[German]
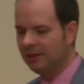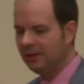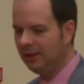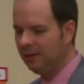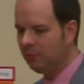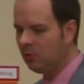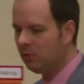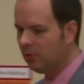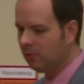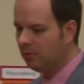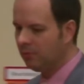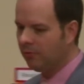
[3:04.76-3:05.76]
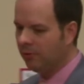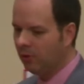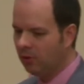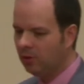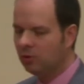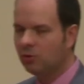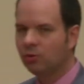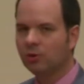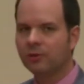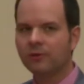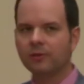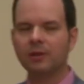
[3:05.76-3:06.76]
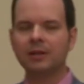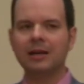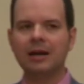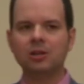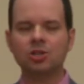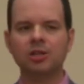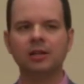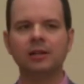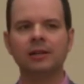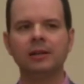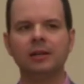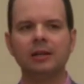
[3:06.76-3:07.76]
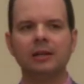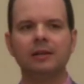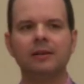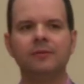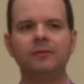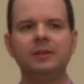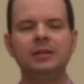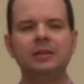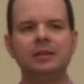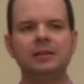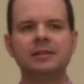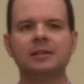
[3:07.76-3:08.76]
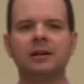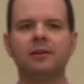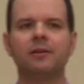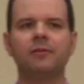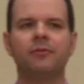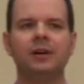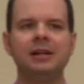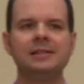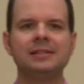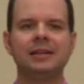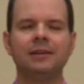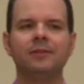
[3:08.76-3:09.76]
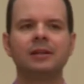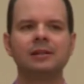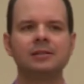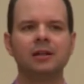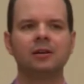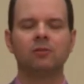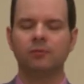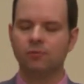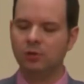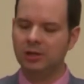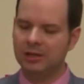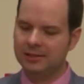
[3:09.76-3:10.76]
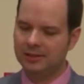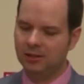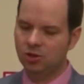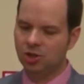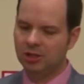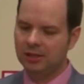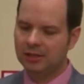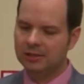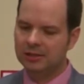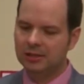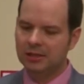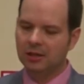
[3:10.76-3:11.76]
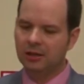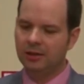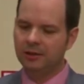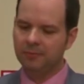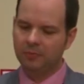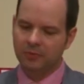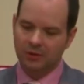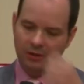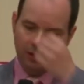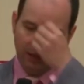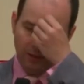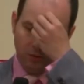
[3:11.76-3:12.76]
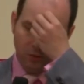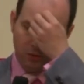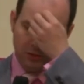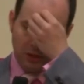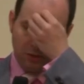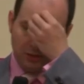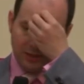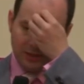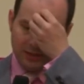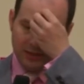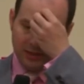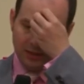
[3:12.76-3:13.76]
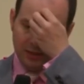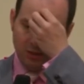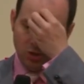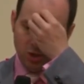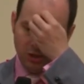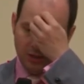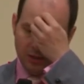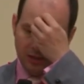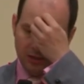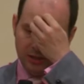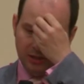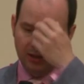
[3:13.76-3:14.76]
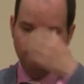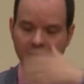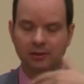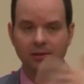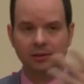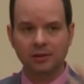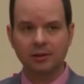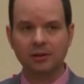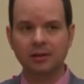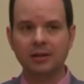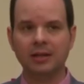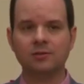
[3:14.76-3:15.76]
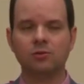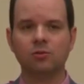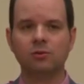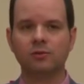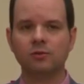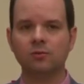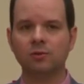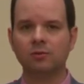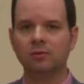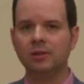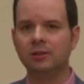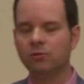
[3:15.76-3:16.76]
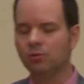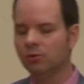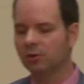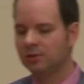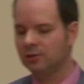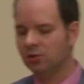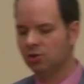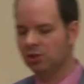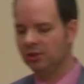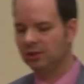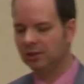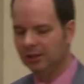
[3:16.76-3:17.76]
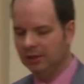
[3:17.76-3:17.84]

äh, im Folgenden kurz darstellen, äh, wie dieser Fall sich entwickelt hat und wo er derzeit steht, ähm, eine kurze Ausgangslage Ihnen schildern, dann äh, ganz kurz nicht zu juristisch die